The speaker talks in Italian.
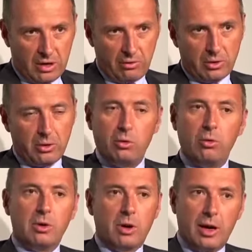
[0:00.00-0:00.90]
di lavoro
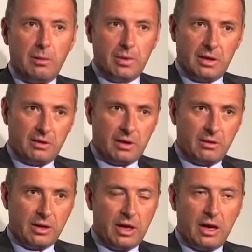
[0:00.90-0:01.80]
duro che il
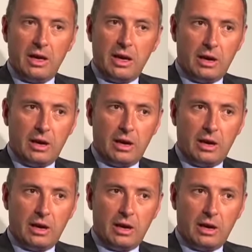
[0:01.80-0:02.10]
master richiede